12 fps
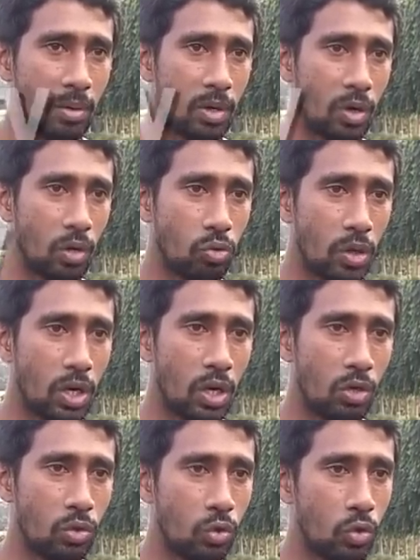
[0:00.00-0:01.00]
মানে অতটা
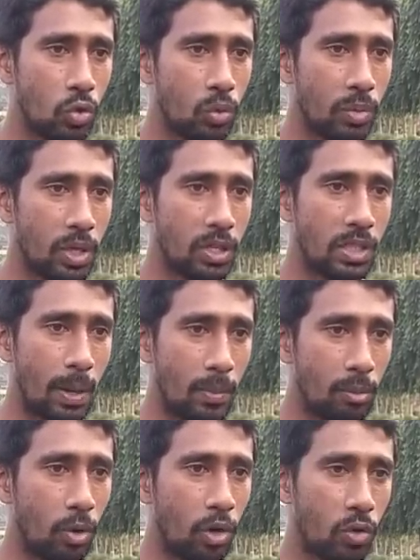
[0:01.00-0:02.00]
হয়তো মানে
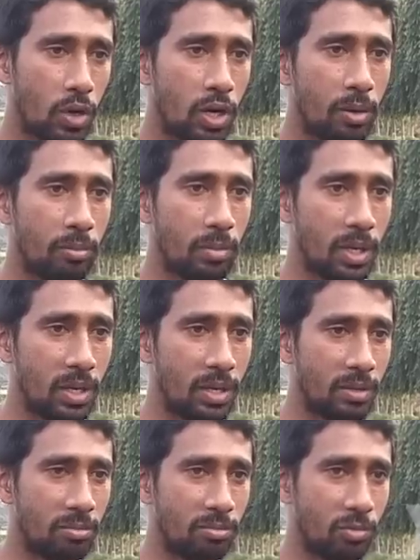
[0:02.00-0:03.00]
সামনে বল করার মানে
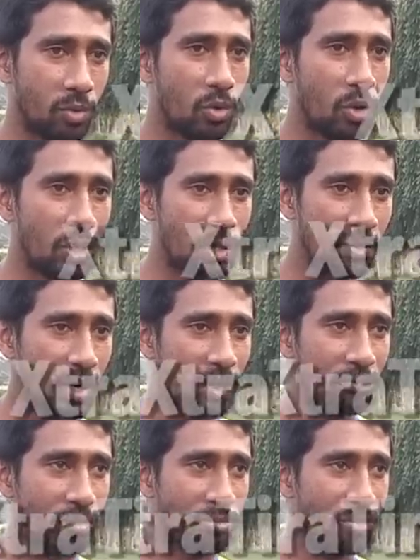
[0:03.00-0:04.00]
ওর হচ্ছে
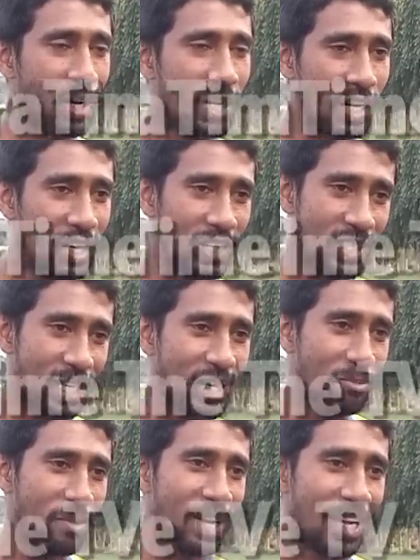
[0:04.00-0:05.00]
মেন্টালিটি মানে যে
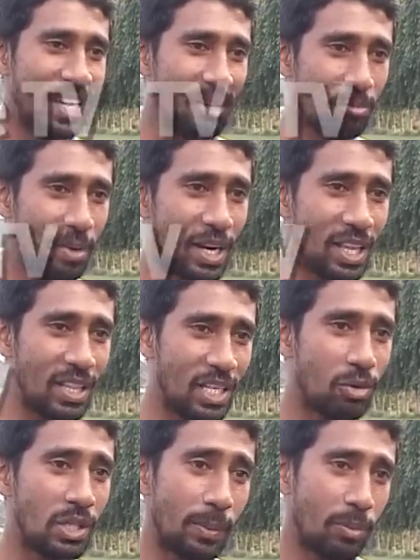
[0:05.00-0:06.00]
মেরে মেরে
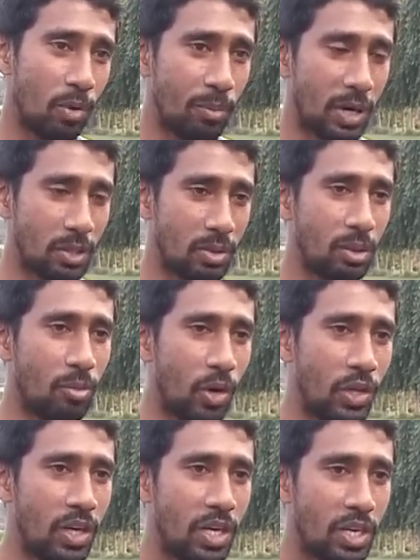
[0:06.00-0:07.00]
দিয়েও তারপর ব্যাটসম্যানকে
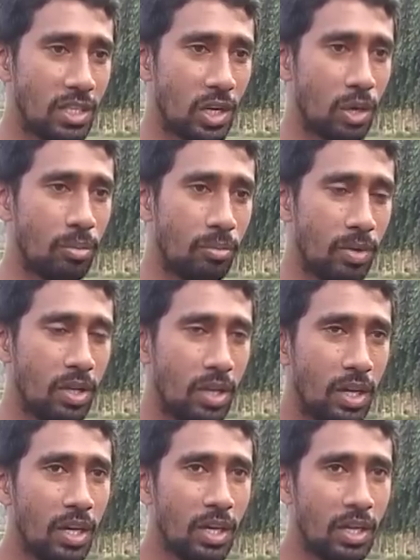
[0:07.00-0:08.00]
ভয় দেখিয়ে সেরকম
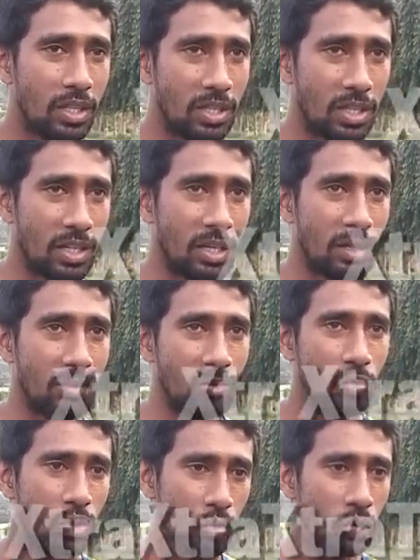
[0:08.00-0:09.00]
তা
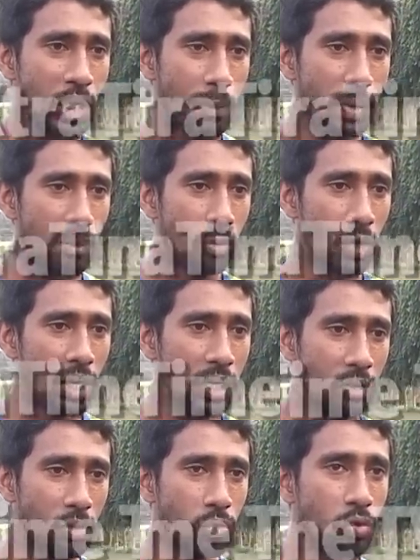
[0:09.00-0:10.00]
দুজন দু টাইপের বোলার
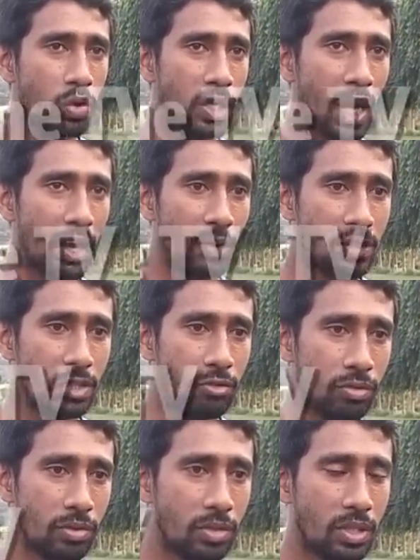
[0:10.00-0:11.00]
কিন্তু দুজনই অ্যাগ্রেসিভ
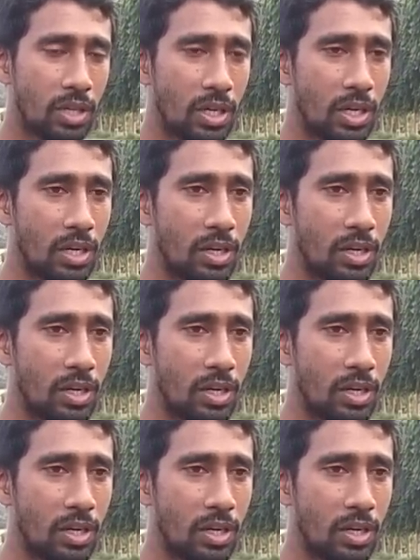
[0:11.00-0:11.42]
তা